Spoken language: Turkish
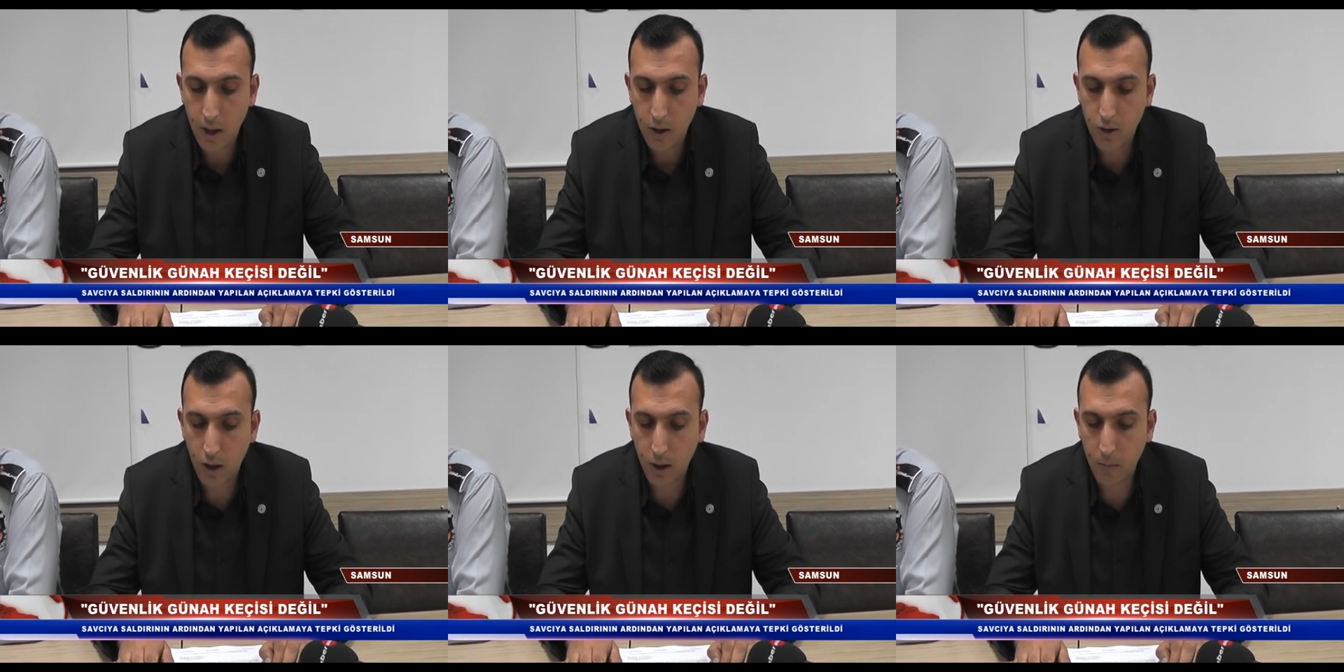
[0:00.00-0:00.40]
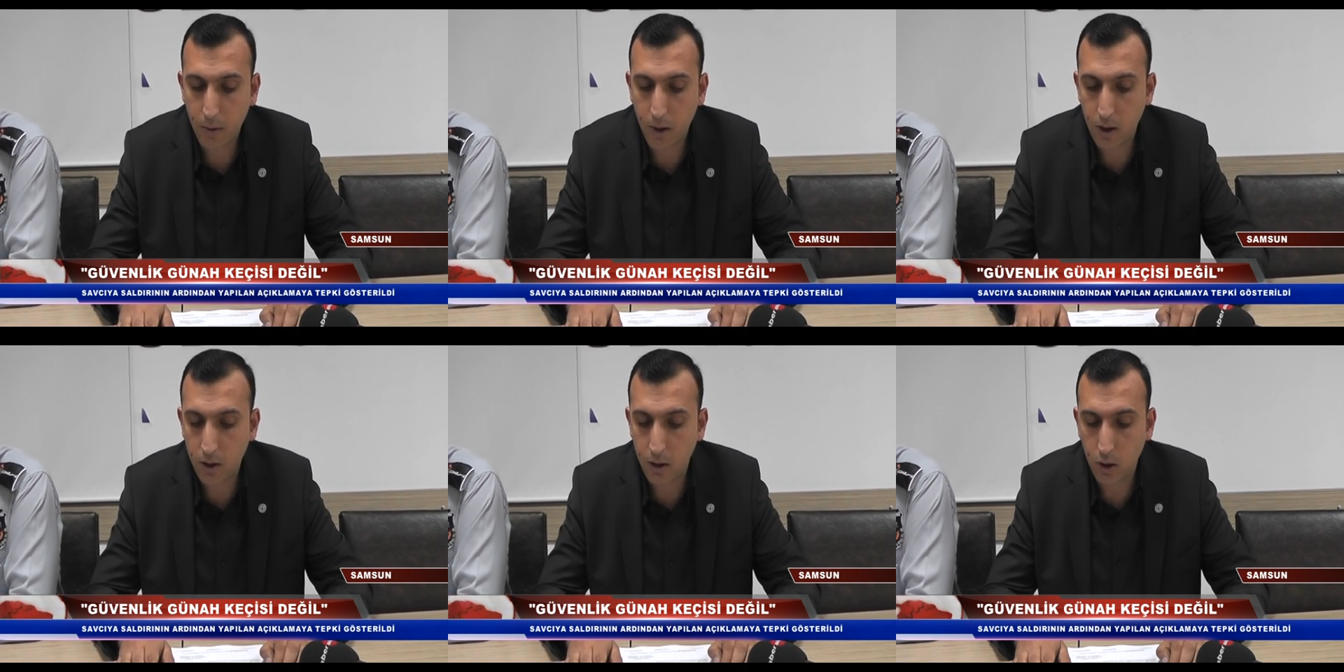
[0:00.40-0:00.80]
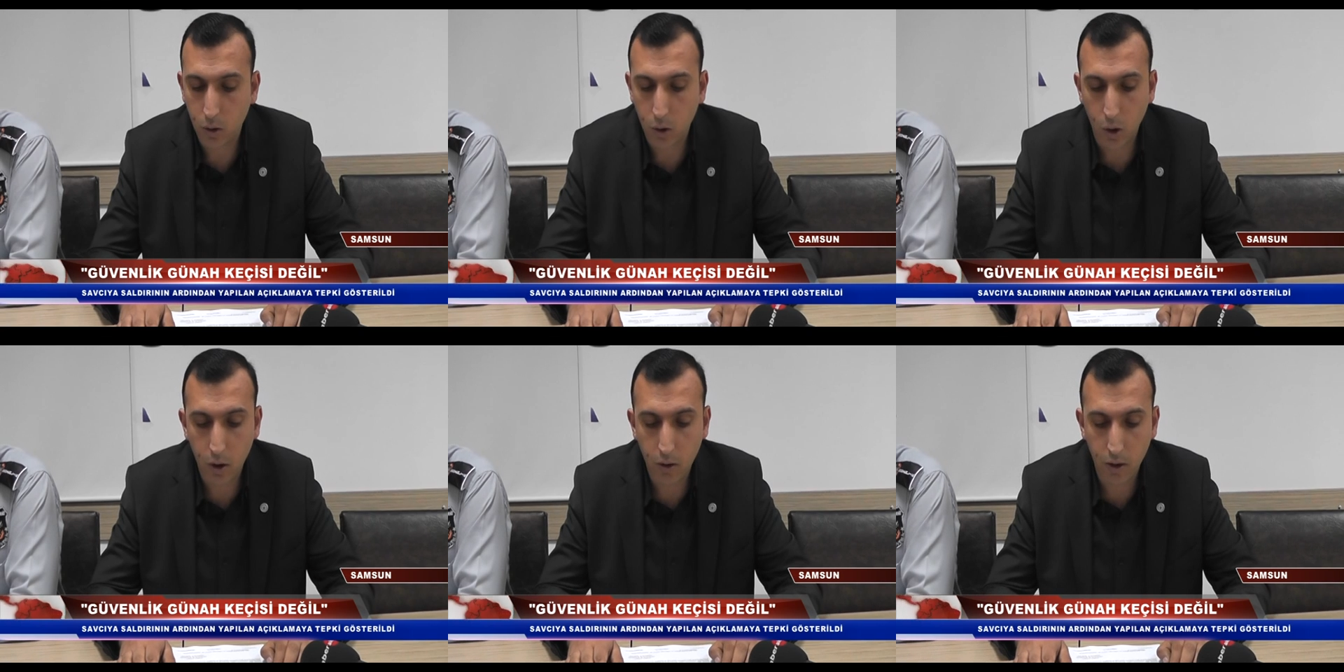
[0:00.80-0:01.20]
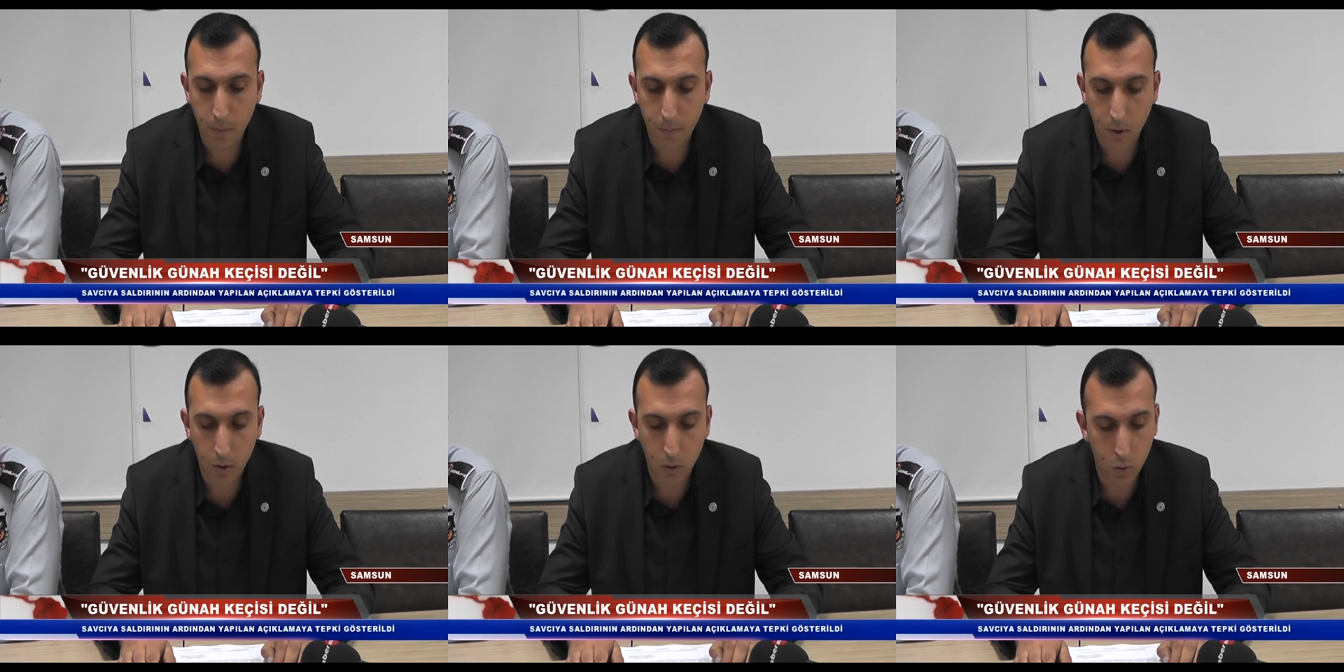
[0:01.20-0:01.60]
canı pahasına görev
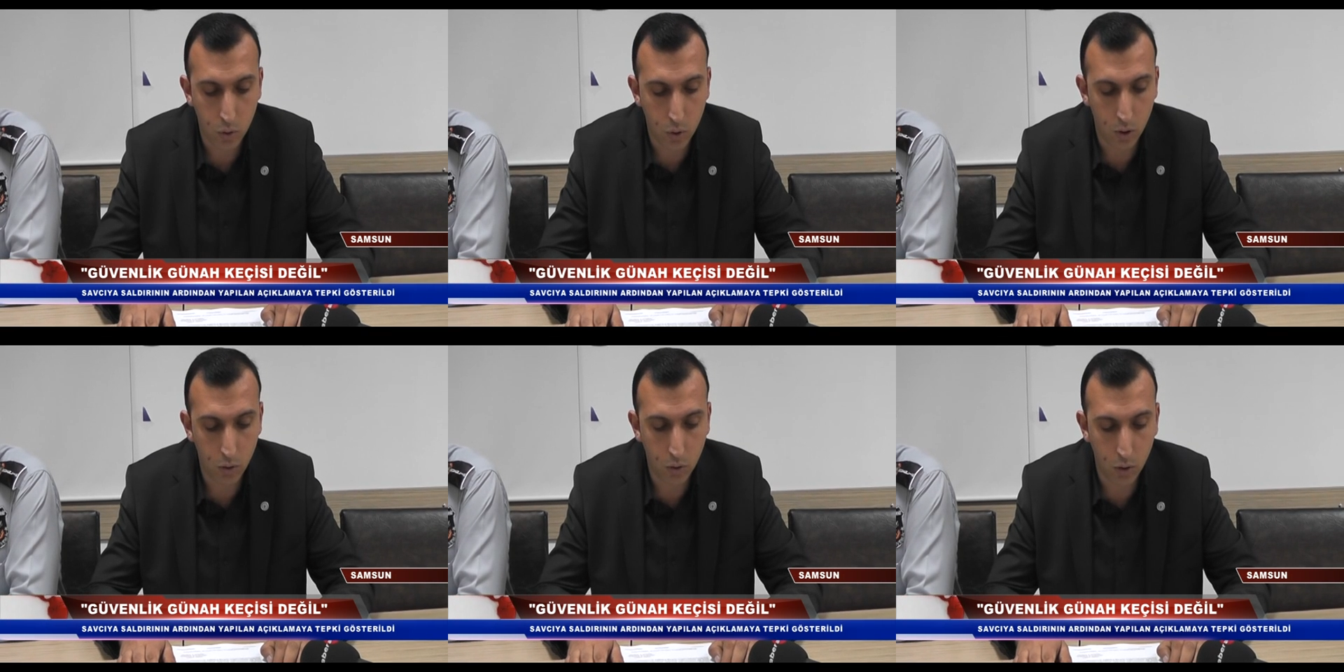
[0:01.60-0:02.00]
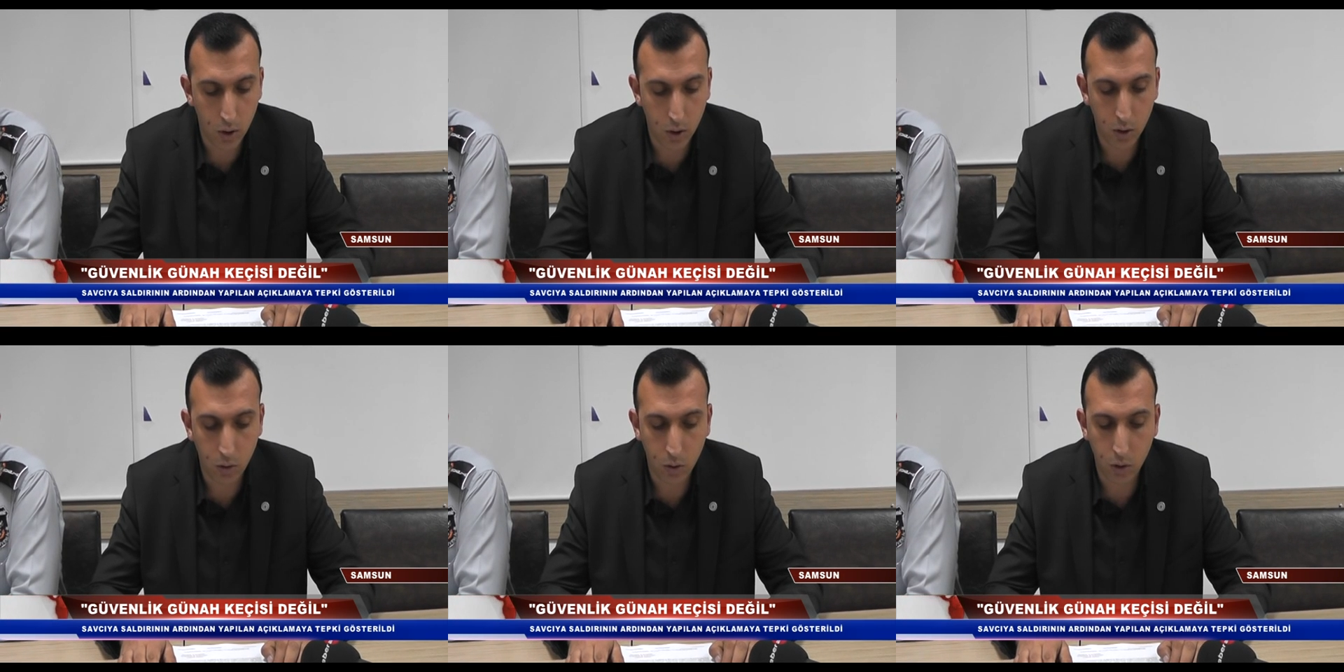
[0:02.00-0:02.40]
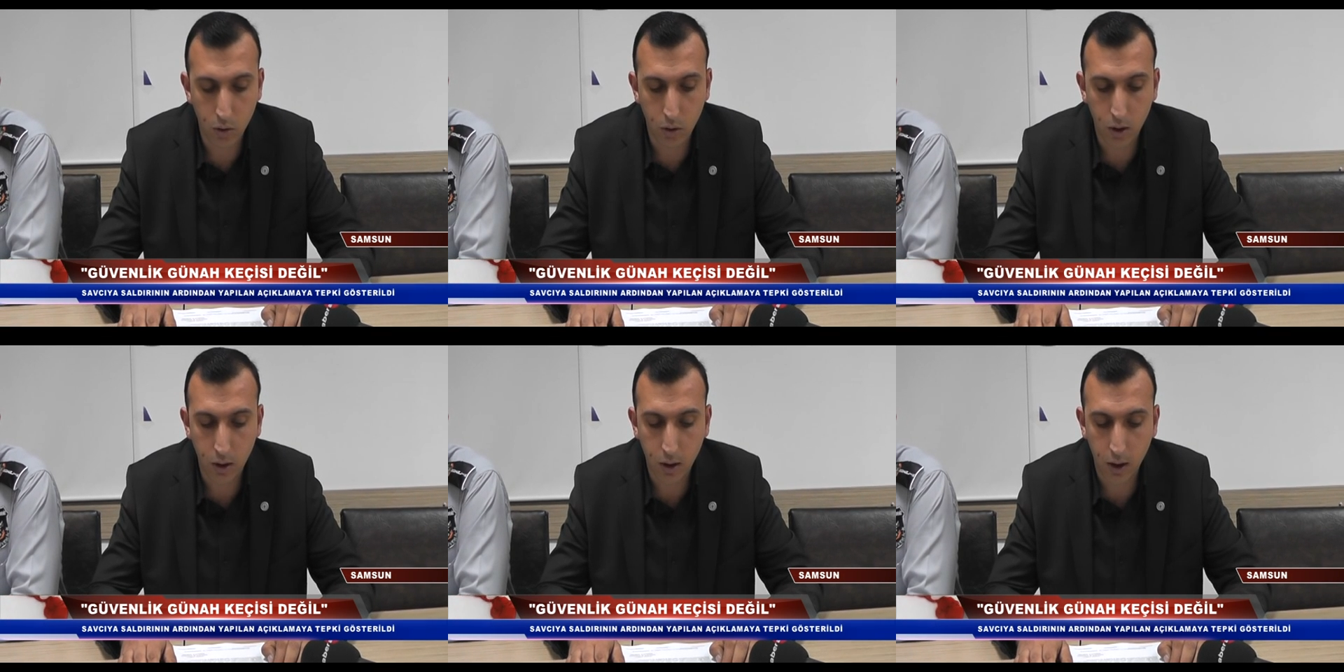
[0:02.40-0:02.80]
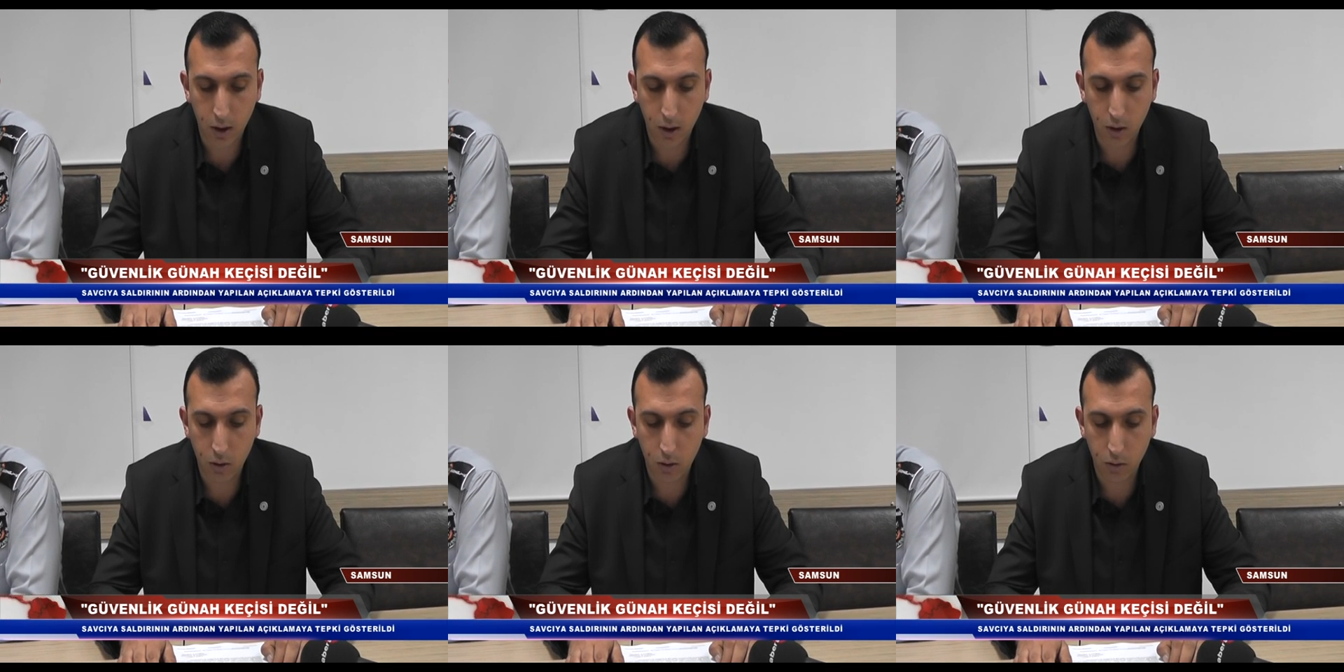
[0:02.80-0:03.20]
yapan özel güvenlik görevlerine
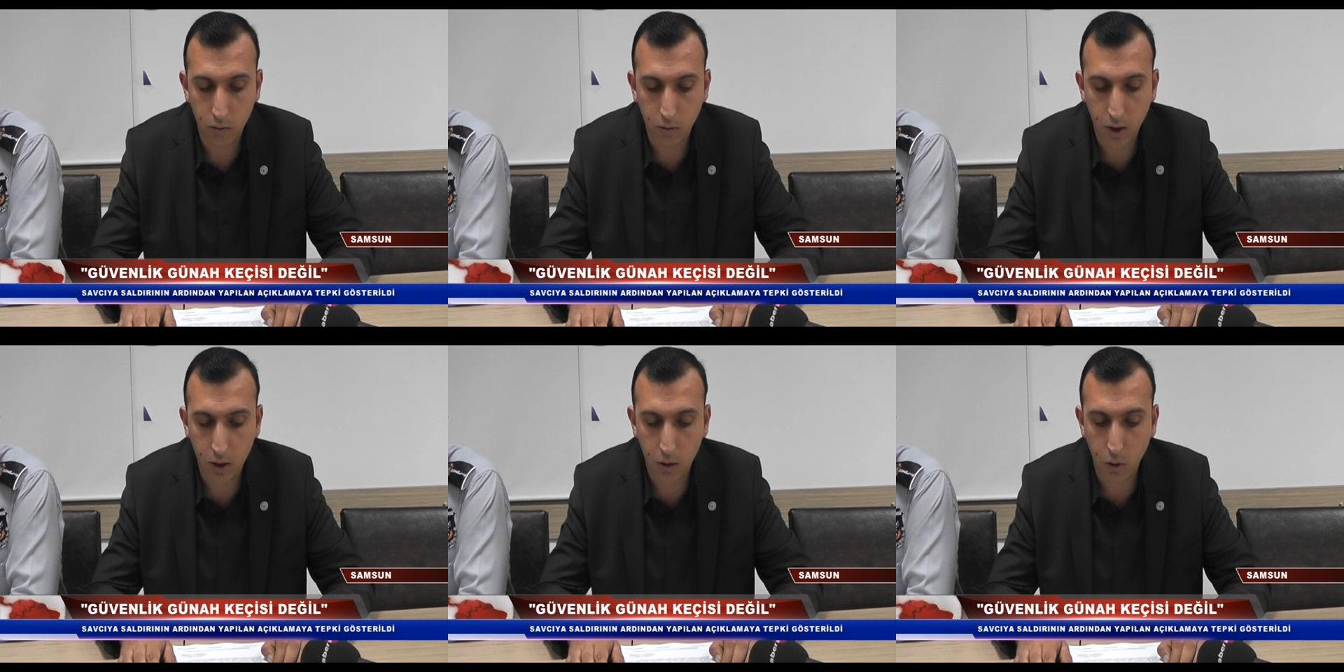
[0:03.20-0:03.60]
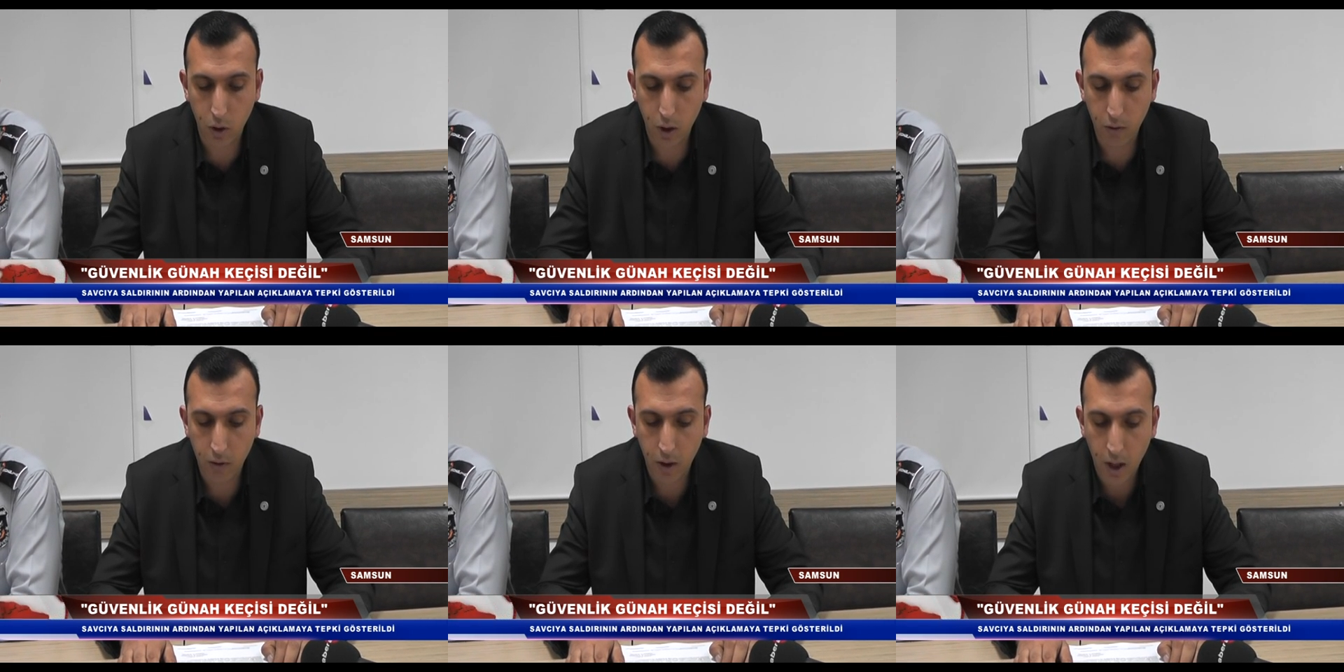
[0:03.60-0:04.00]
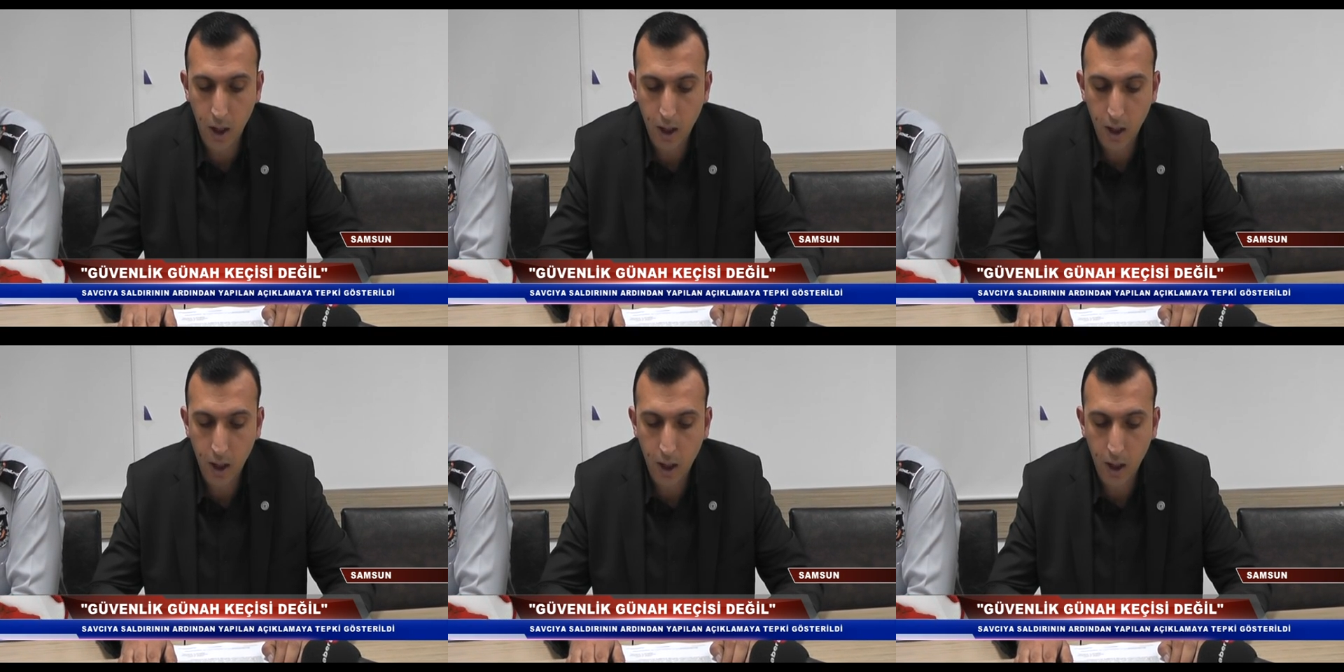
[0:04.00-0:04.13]
yetki ve görev